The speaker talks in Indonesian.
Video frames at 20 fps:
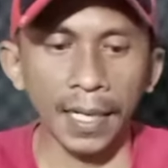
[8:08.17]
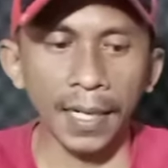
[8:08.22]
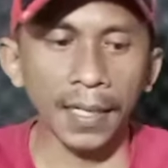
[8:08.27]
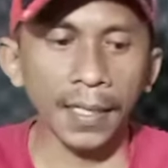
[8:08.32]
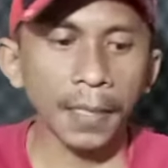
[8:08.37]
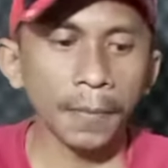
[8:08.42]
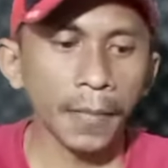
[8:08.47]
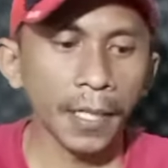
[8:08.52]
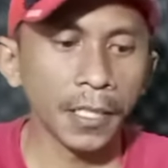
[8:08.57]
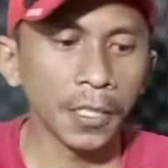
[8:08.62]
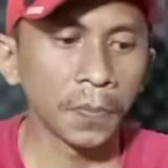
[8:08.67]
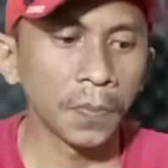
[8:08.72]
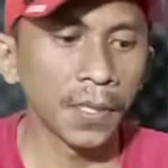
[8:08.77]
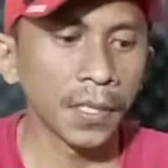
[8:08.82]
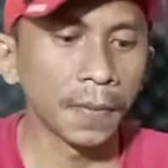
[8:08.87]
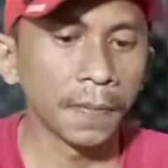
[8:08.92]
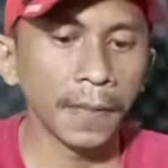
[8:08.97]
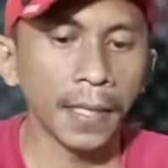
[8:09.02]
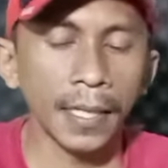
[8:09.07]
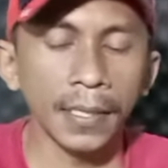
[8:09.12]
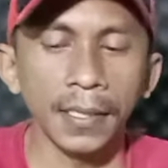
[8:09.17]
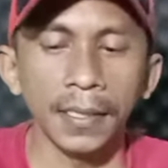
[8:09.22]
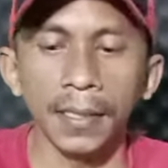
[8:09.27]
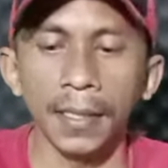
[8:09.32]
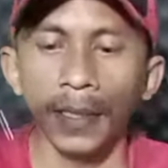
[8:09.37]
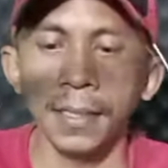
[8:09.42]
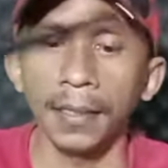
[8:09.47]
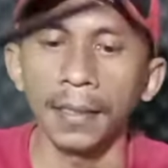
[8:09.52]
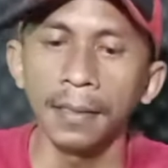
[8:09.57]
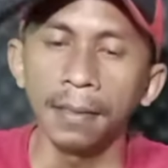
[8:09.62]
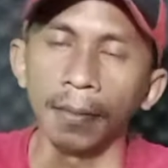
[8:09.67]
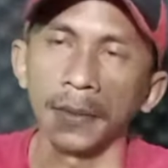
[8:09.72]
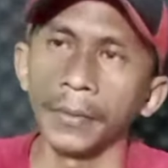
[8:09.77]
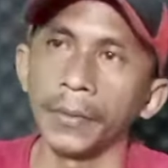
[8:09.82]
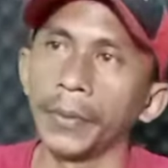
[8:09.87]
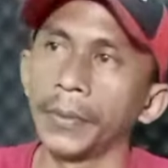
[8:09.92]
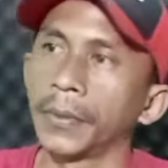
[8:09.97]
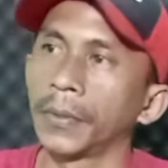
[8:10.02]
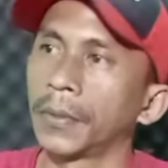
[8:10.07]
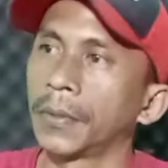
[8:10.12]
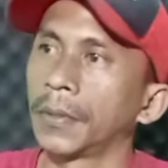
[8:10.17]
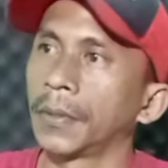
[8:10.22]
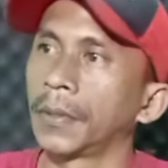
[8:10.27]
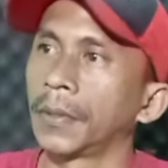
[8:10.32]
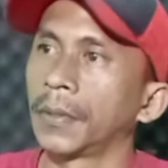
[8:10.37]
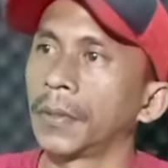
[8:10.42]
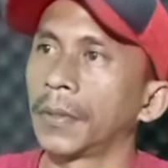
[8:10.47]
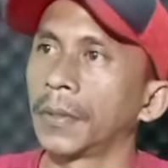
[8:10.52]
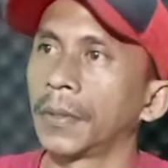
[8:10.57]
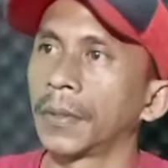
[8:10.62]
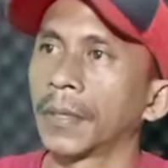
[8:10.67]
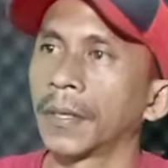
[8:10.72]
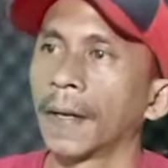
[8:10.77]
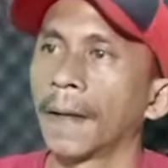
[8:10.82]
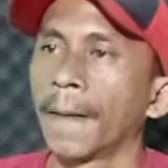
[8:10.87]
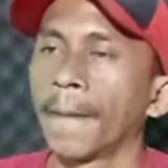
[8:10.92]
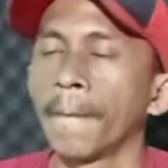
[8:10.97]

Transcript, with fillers: sekarang kita bahas spesifikasinya untuk